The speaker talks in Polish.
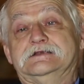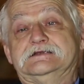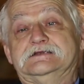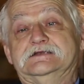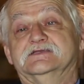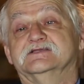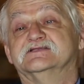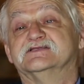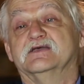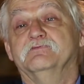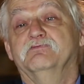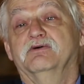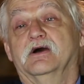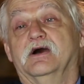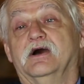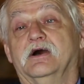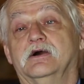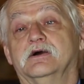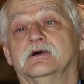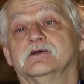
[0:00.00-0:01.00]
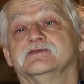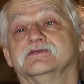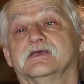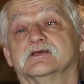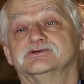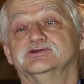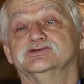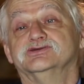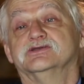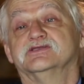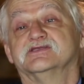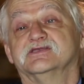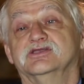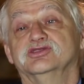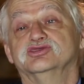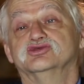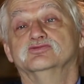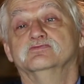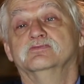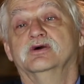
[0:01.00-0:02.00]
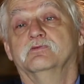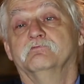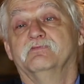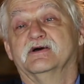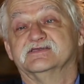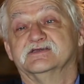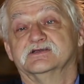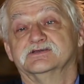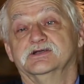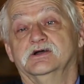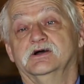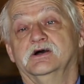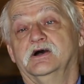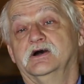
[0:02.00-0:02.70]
czyli CBA, znaczy się Centrum Badania